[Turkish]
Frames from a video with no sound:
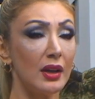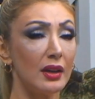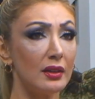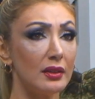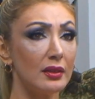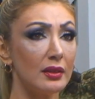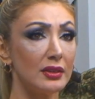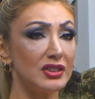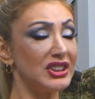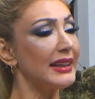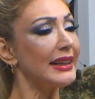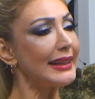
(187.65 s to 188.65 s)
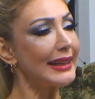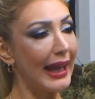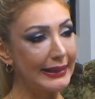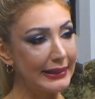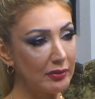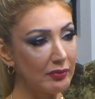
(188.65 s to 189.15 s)
E,
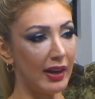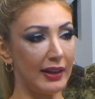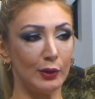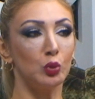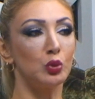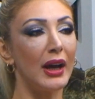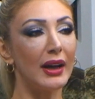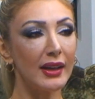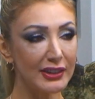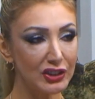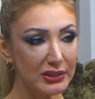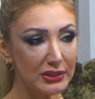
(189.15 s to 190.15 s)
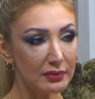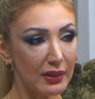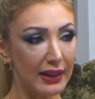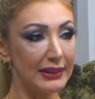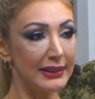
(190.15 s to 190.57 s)
çekingenliğim vardı, utangaçlığım vardı.